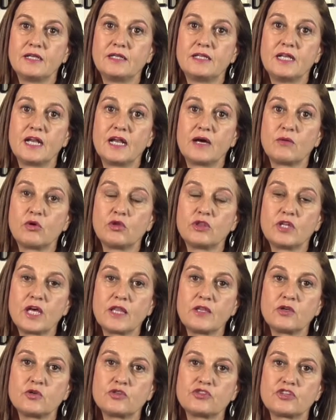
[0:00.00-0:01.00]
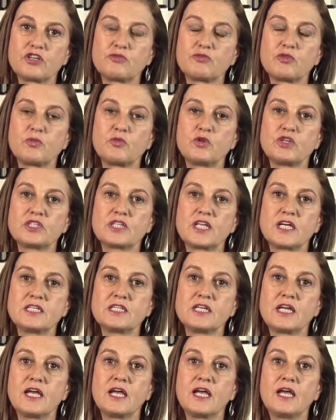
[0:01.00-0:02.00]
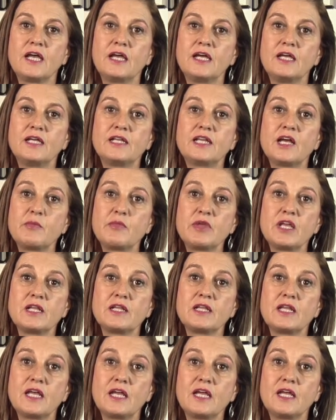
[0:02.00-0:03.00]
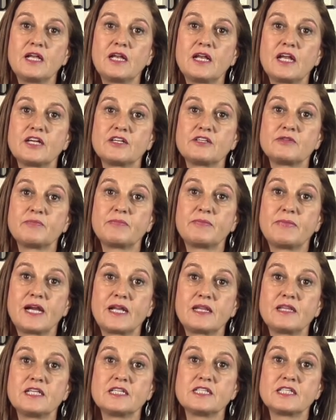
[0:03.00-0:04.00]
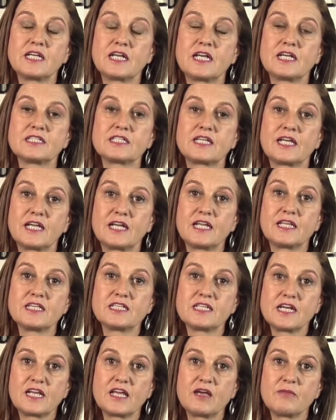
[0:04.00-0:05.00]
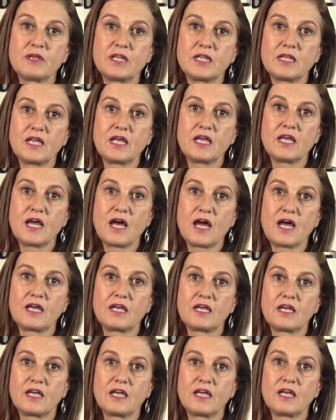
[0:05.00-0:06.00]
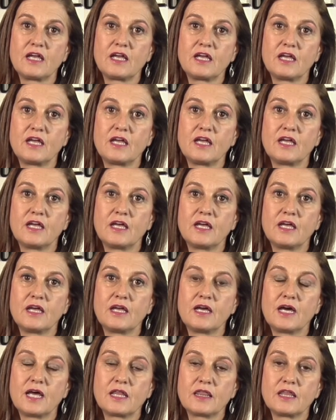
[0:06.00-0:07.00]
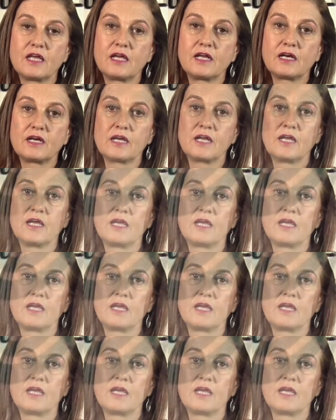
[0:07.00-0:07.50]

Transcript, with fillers: de la bondad de nuestras propuestas y también de las partes en las que necesariamente hay que eh, hacer